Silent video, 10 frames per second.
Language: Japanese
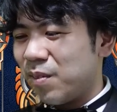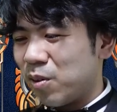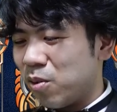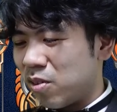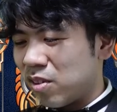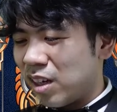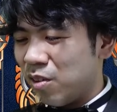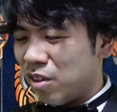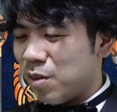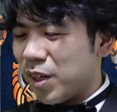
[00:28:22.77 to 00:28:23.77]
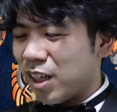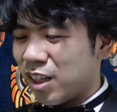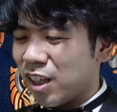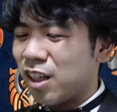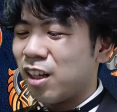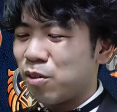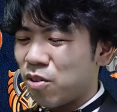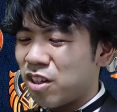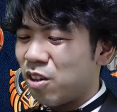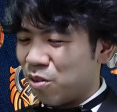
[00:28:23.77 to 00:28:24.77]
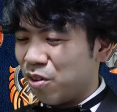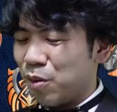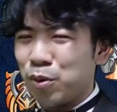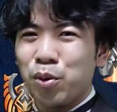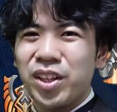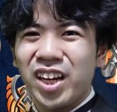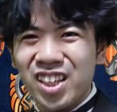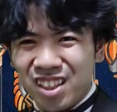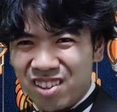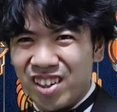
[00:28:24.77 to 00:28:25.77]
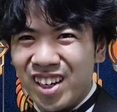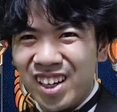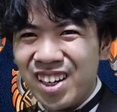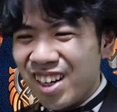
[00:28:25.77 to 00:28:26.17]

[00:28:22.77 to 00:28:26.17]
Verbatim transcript: まあ、こいつが2マナ77として出ると。でもそれだけなんだよな。